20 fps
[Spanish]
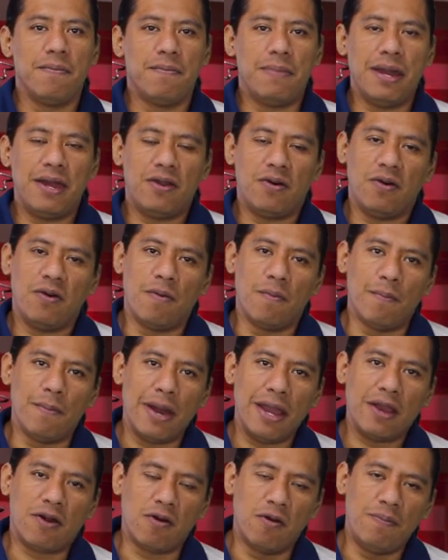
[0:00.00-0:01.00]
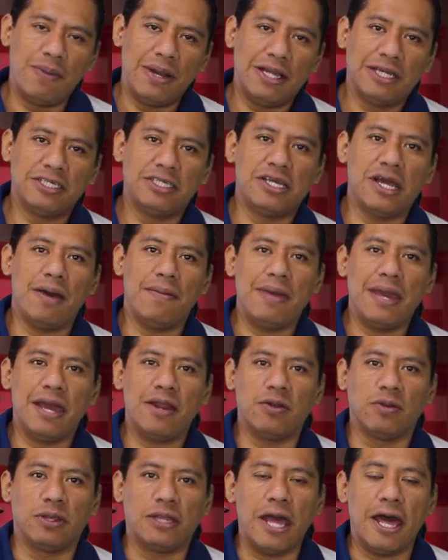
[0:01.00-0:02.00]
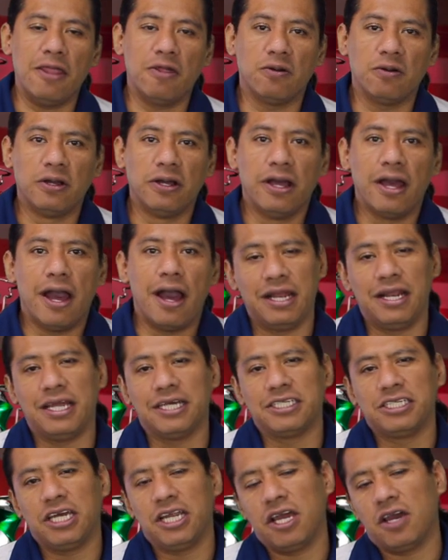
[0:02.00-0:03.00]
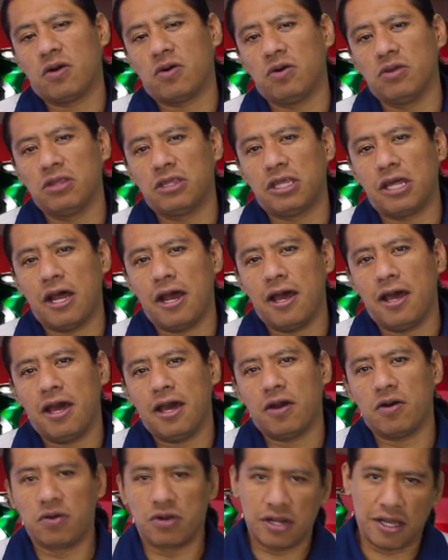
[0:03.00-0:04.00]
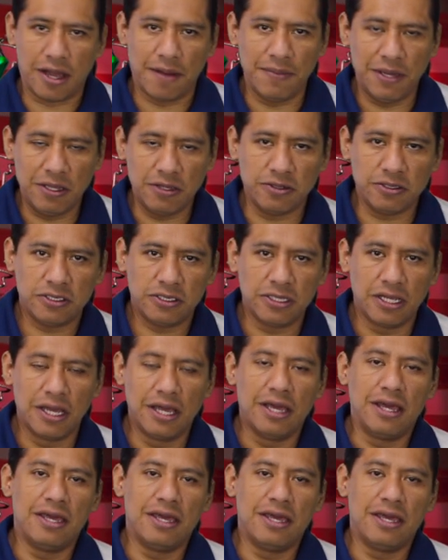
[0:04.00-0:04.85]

pero Michael Pérez ya había anotado en la serie contra Correcaminos,